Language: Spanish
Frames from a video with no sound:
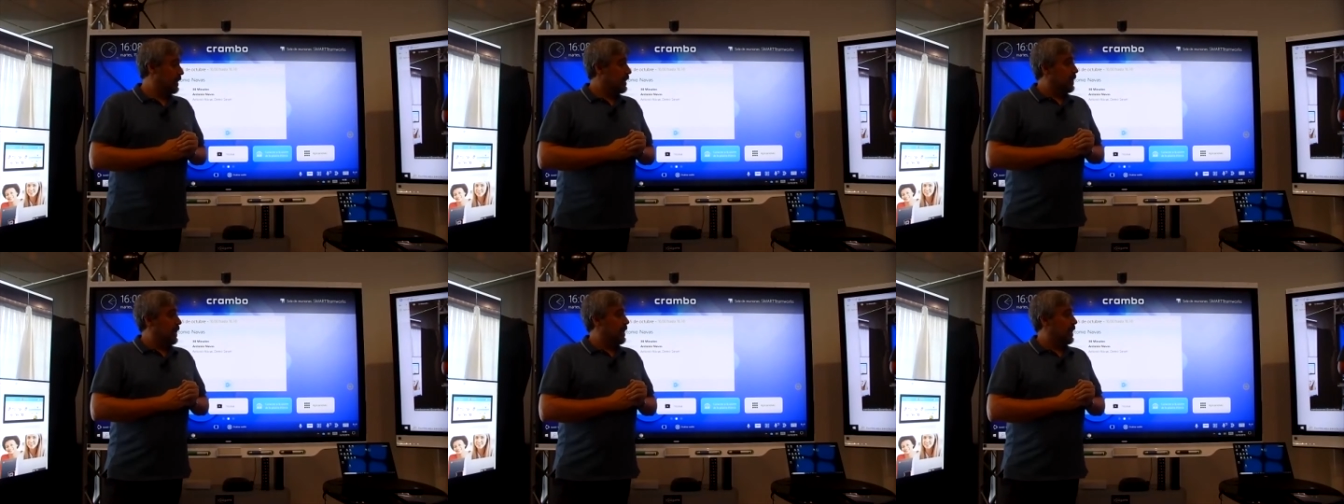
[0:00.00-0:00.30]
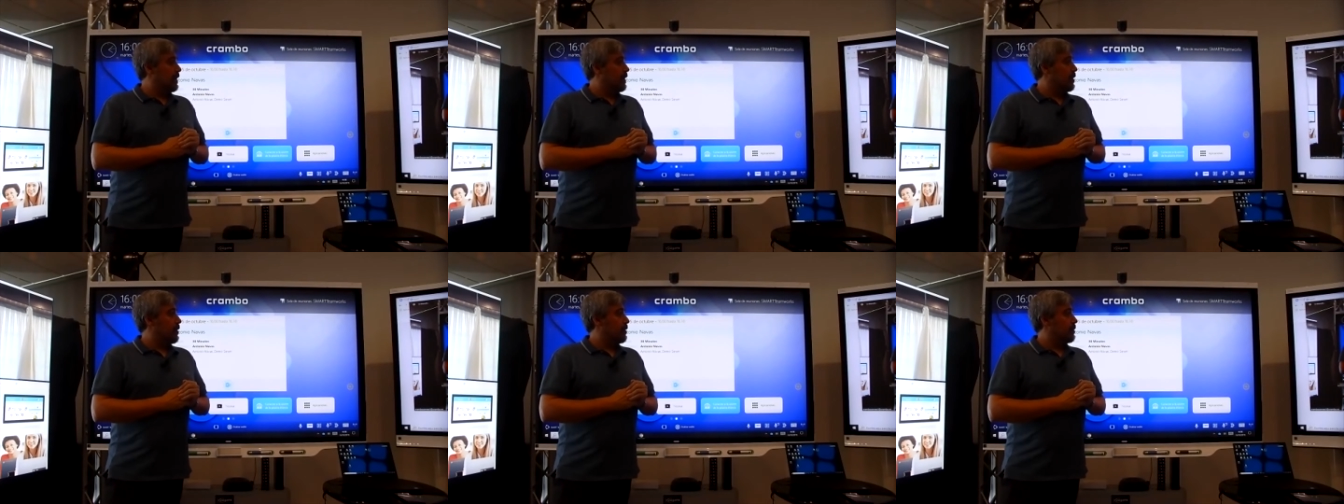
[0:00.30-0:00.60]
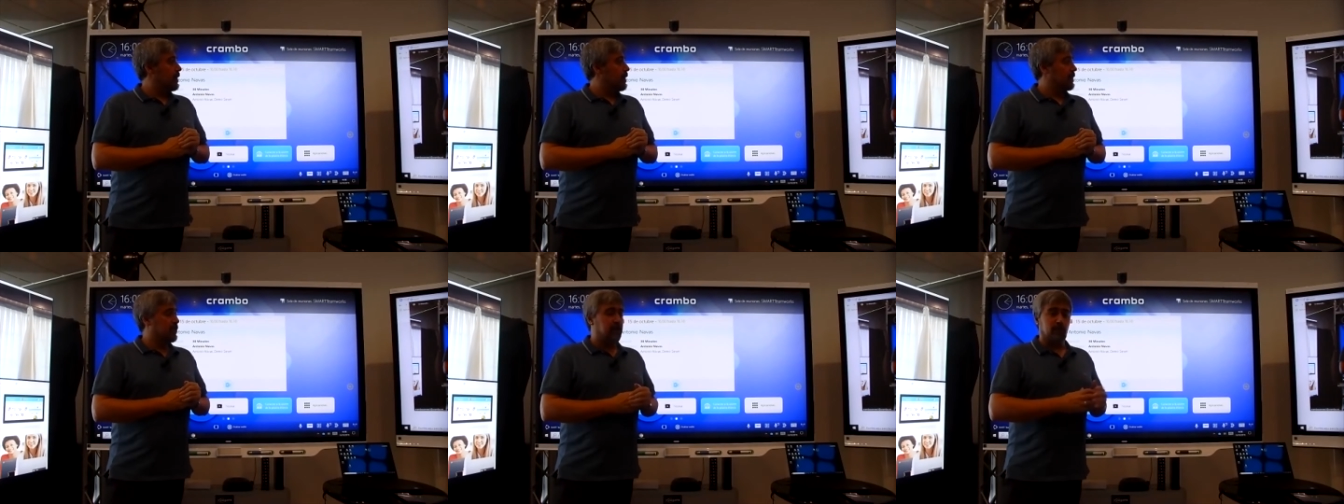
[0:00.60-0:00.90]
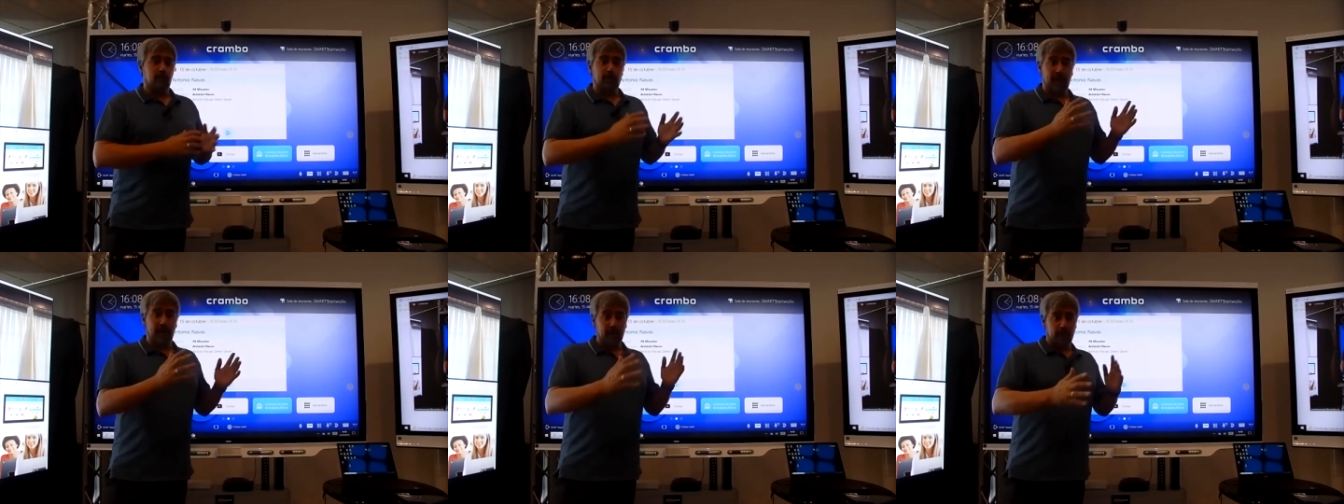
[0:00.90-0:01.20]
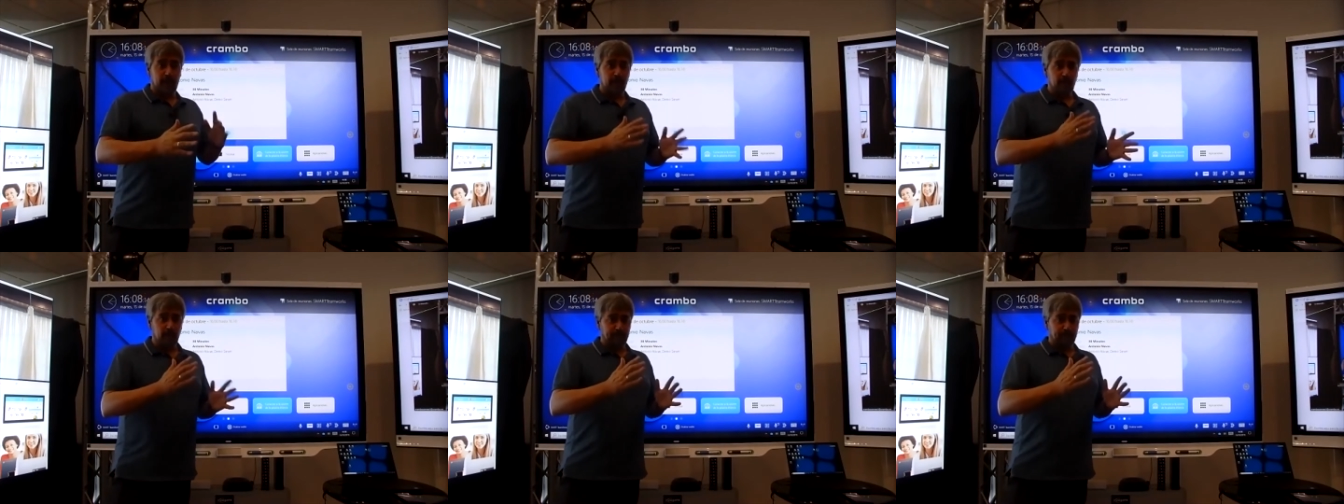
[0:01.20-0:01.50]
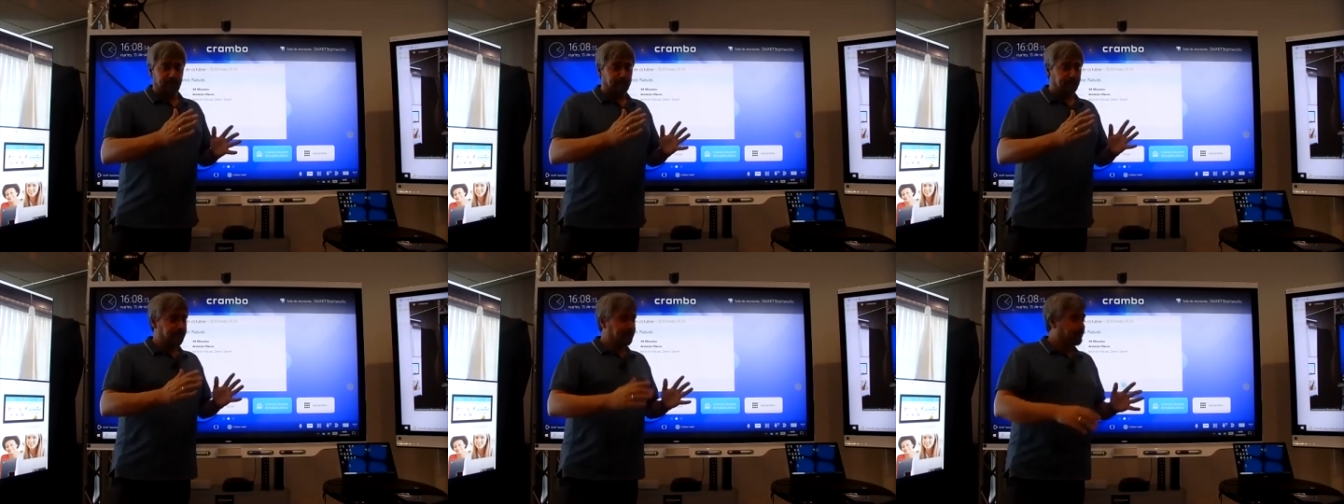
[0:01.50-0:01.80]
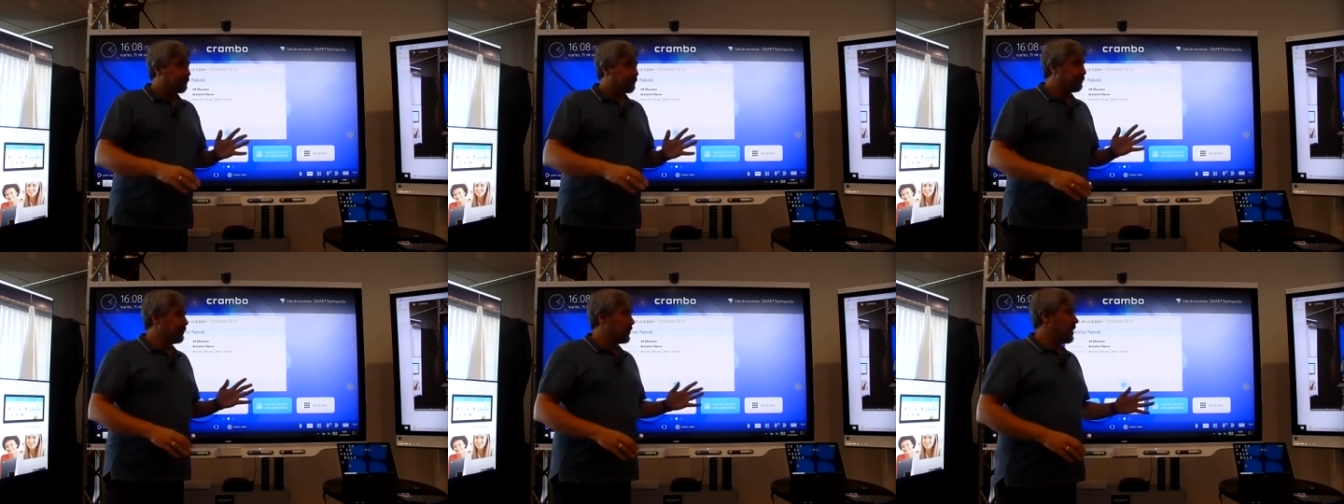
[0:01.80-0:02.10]
Eh, si os parece,
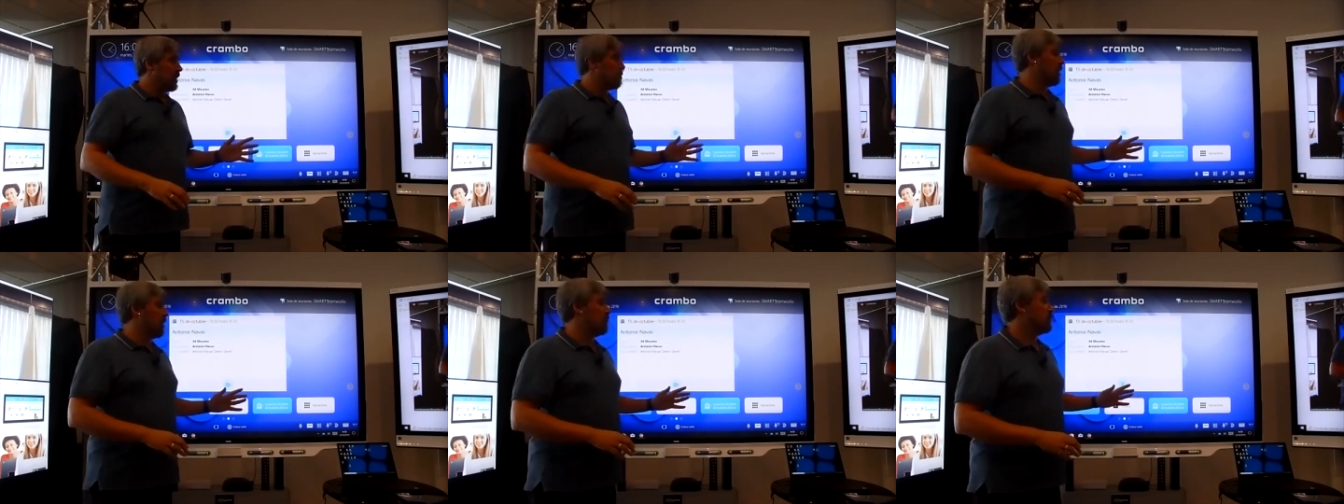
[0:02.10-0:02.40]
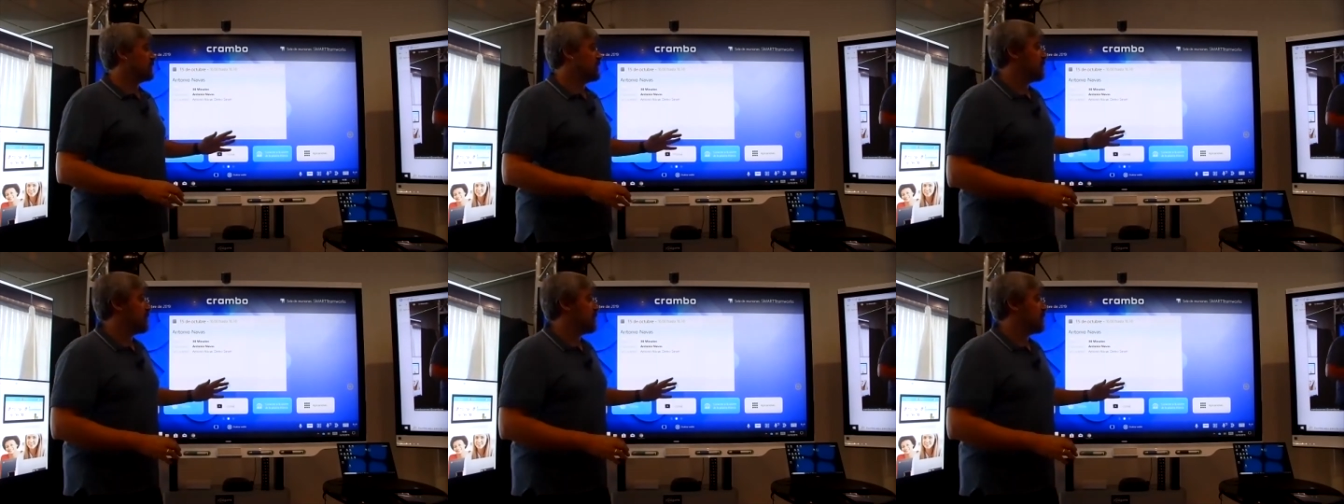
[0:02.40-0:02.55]
vamos a